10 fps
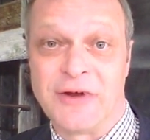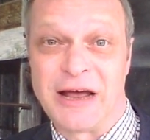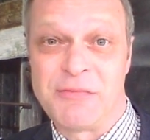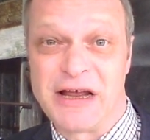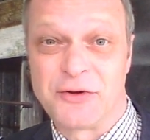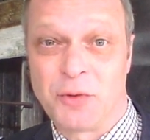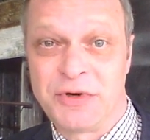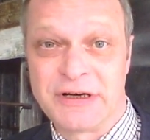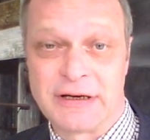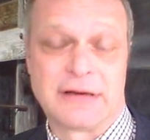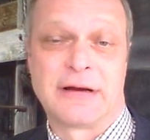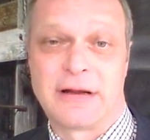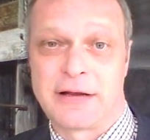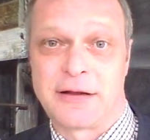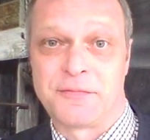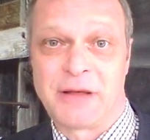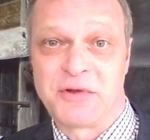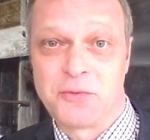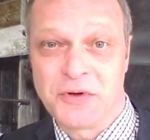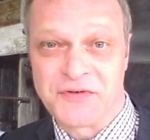Wir haben einen doppelten ähm,
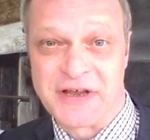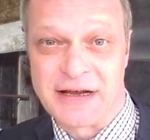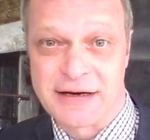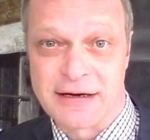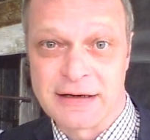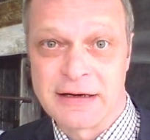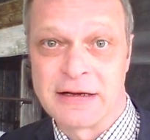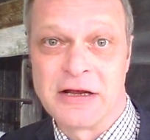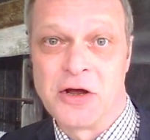Abitursjahrgang,